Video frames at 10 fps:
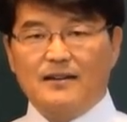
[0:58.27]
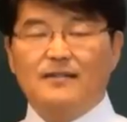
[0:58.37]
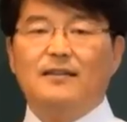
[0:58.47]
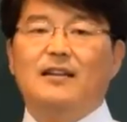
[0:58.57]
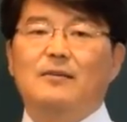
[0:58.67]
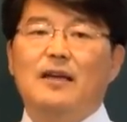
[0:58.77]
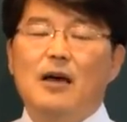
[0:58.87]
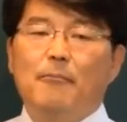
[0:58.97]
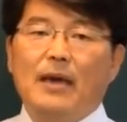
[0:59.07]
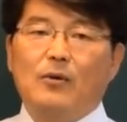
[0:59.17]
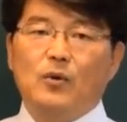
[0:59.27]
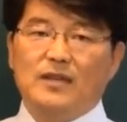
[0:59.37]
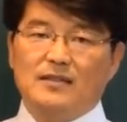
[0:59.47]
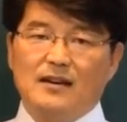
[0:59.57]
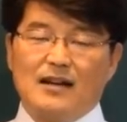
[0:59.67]
그래서 이제
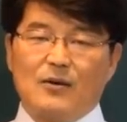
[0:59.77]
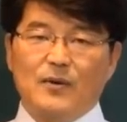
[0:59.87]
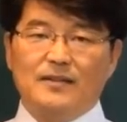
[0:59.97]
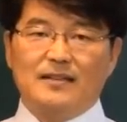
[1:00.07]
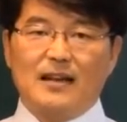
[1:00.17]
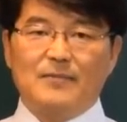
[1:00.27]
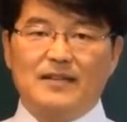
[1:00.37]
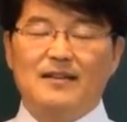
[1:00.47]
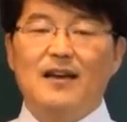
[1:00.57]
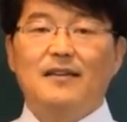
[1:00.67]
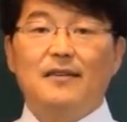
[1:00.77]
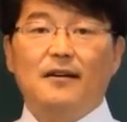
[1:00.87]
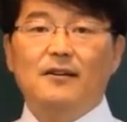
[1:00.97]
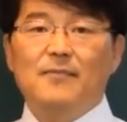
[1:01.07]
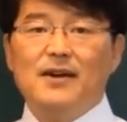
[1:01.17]
백호대사를 갖고 있는 사람들은
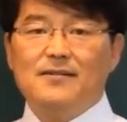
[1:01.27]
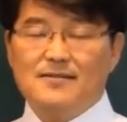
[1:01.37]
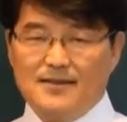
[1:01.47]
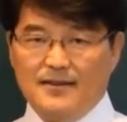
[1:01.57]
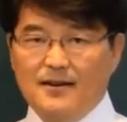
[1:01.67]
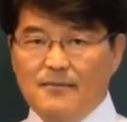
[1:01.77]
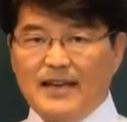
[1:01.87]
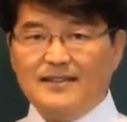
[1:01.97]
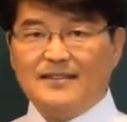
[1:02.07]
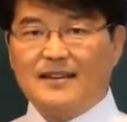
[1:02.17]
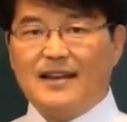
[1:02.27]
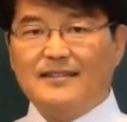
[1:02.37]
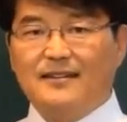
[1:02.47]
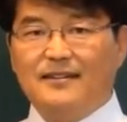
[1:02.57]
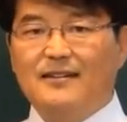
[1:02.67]
혈맹,
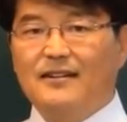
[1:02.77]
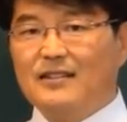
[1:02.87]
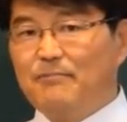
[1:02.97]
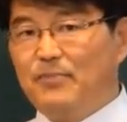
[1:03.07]
혈맹지사라에서 어떤